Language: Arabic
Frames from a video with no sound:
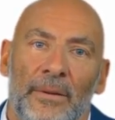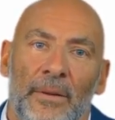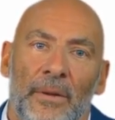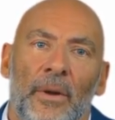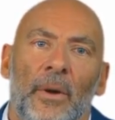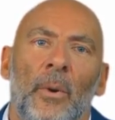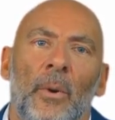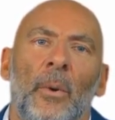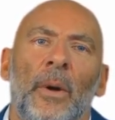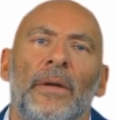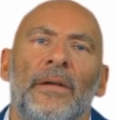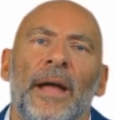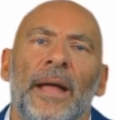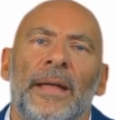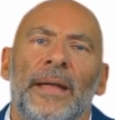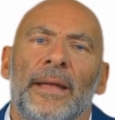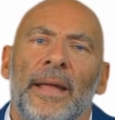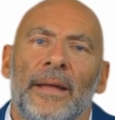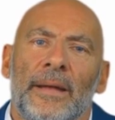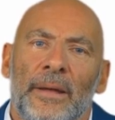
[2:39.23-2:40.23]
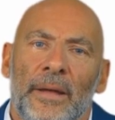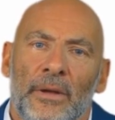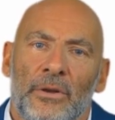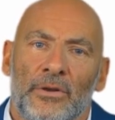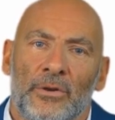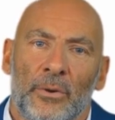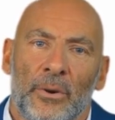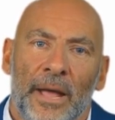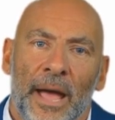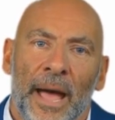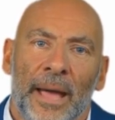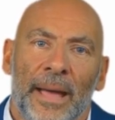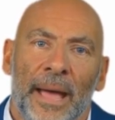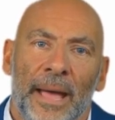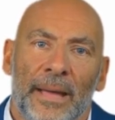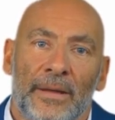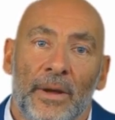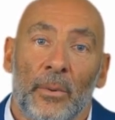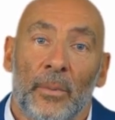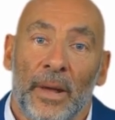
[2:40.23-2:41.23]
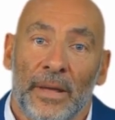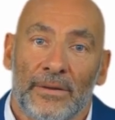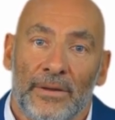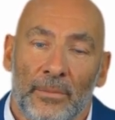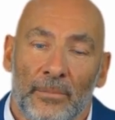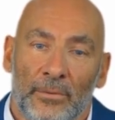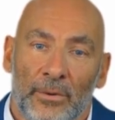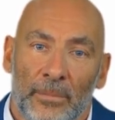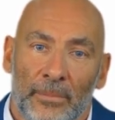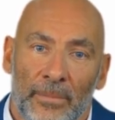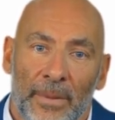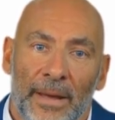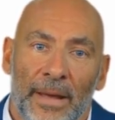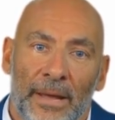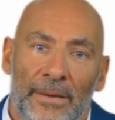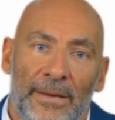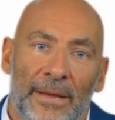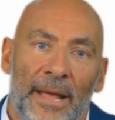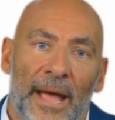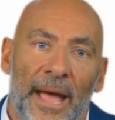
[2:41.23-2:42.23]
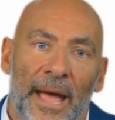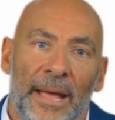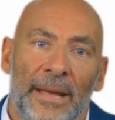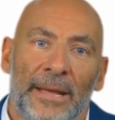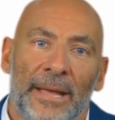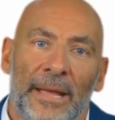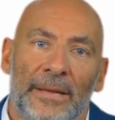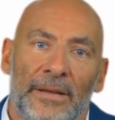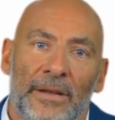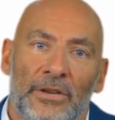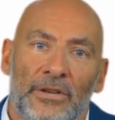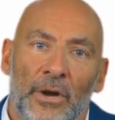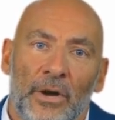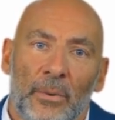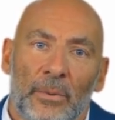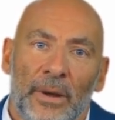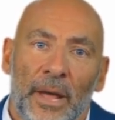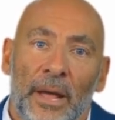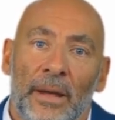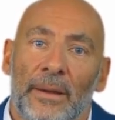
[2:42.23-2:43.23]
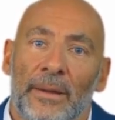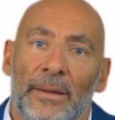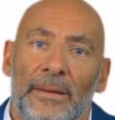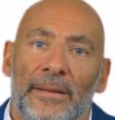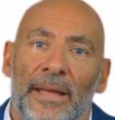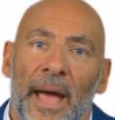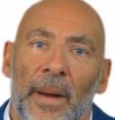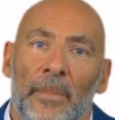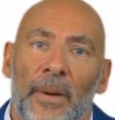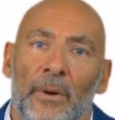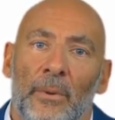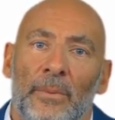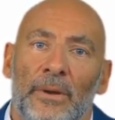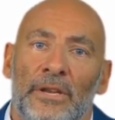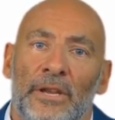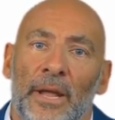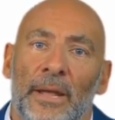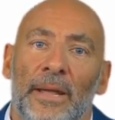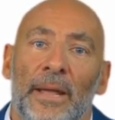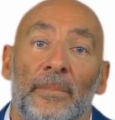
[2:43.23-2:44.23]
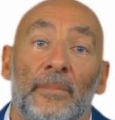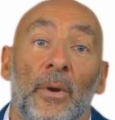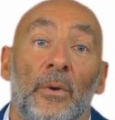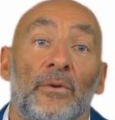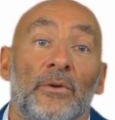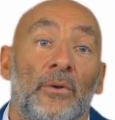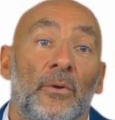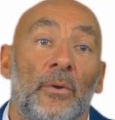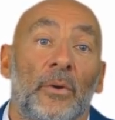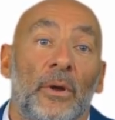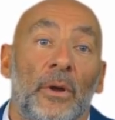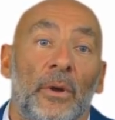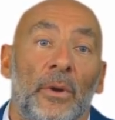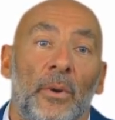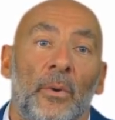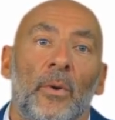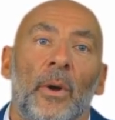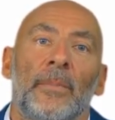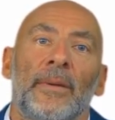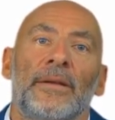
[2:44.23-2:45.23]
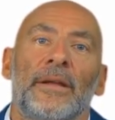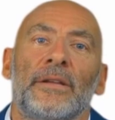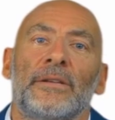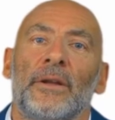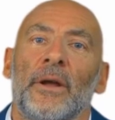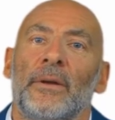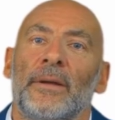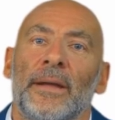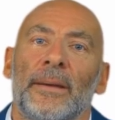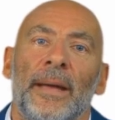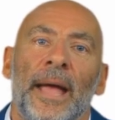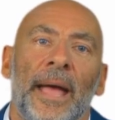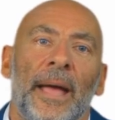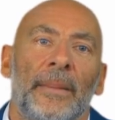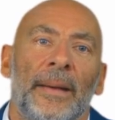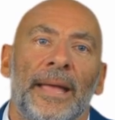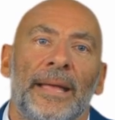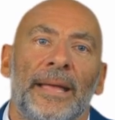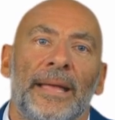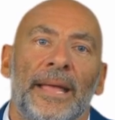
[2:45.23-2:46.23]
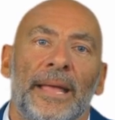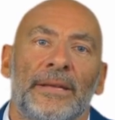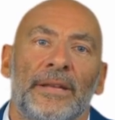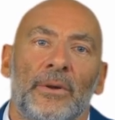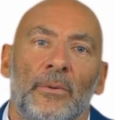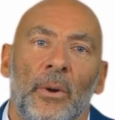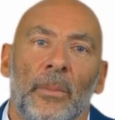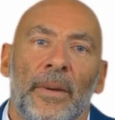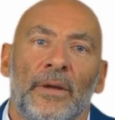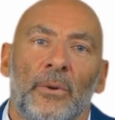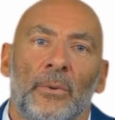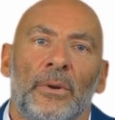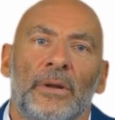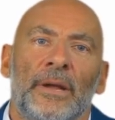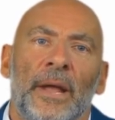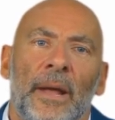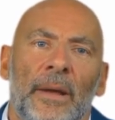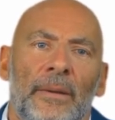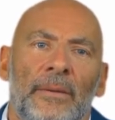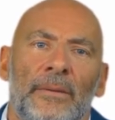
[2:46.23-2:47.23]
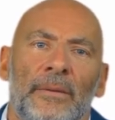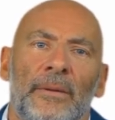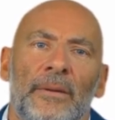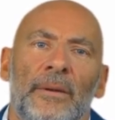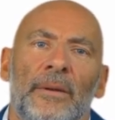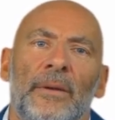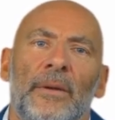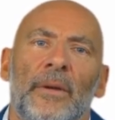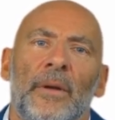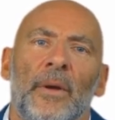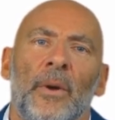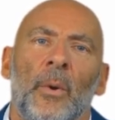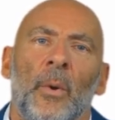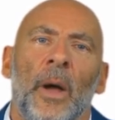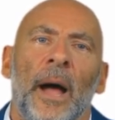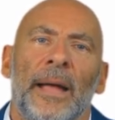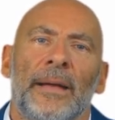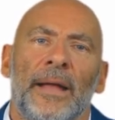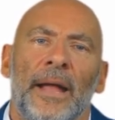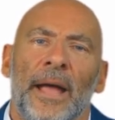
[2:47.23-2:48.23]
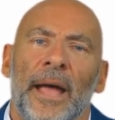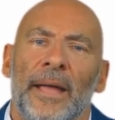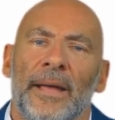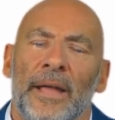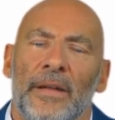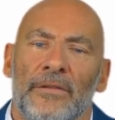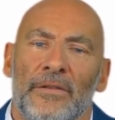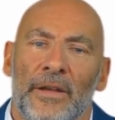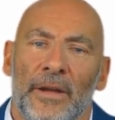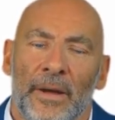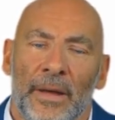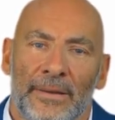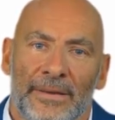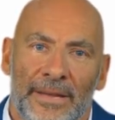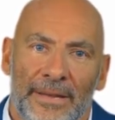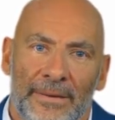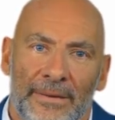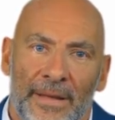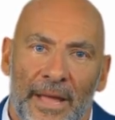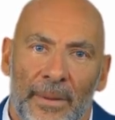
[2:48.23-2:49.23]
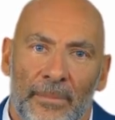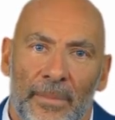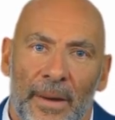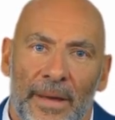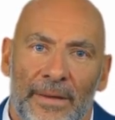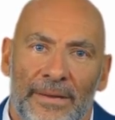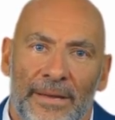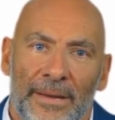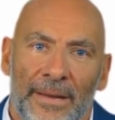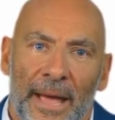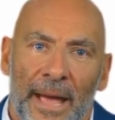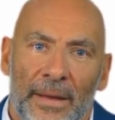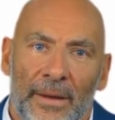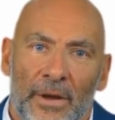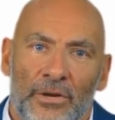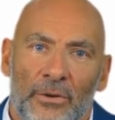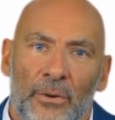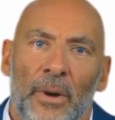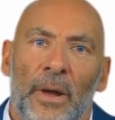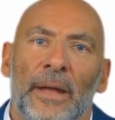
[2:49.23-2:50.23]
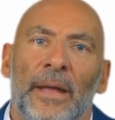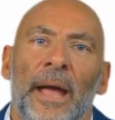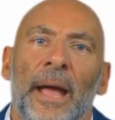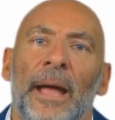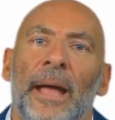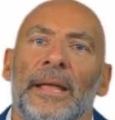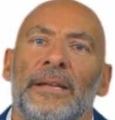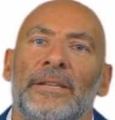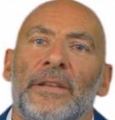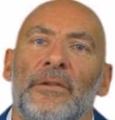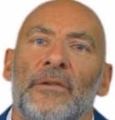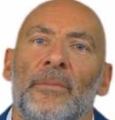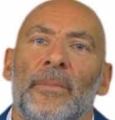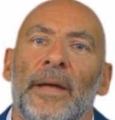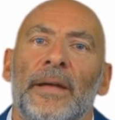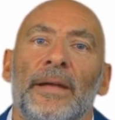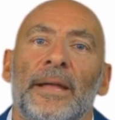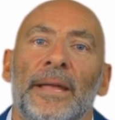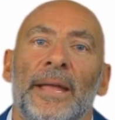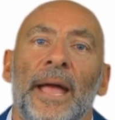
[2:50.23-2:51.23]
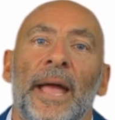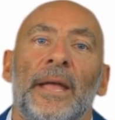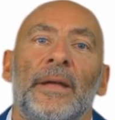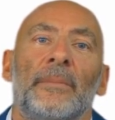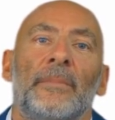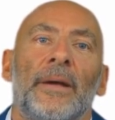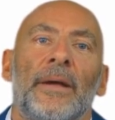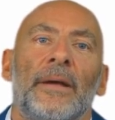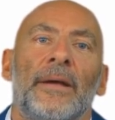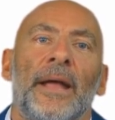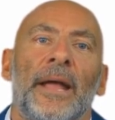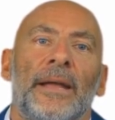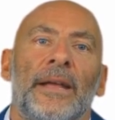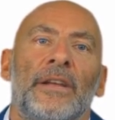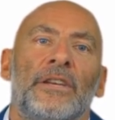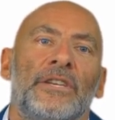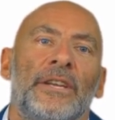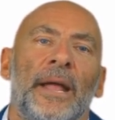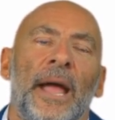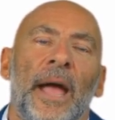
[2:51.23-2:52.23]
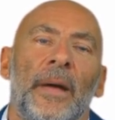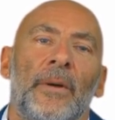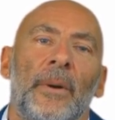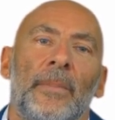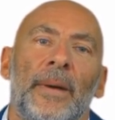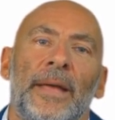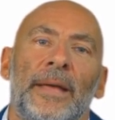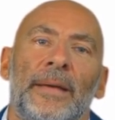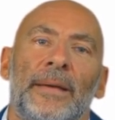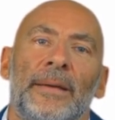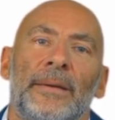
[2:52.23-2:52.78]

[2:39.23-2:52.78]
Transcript: وذلك للحصول على أدوات طبية عالية الجودة تعمل بشكل موثوق وبتصاميم عملية ومدروسة وأنا على ثقة تامة أن شركاء زف ميديكال بالخليج العربي